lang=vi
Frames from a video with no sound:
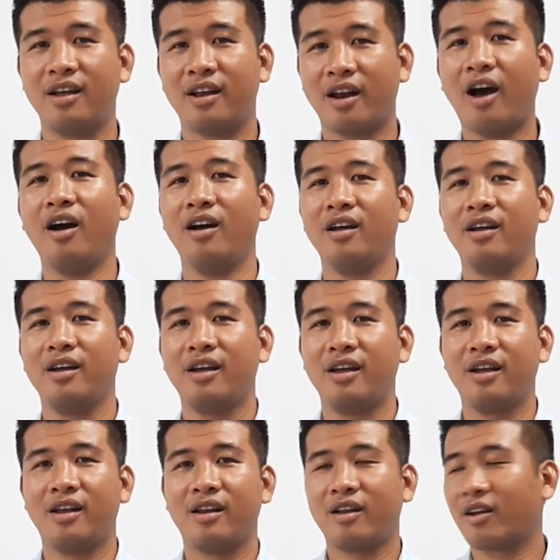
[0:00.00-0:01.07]
đó
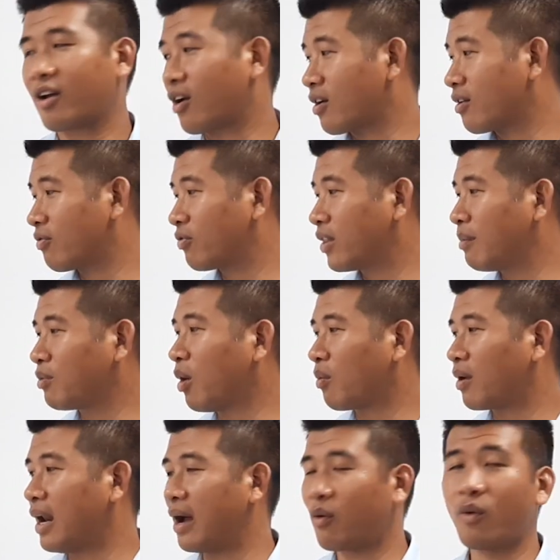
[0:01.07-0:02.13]
tiếp tục
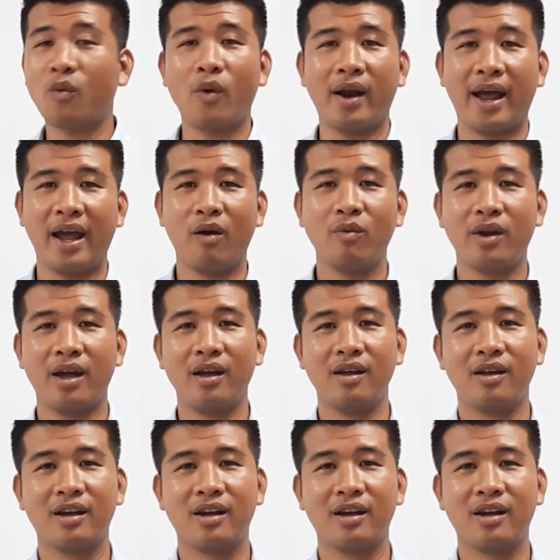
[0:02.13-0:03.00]
là cái quần áo cũng thế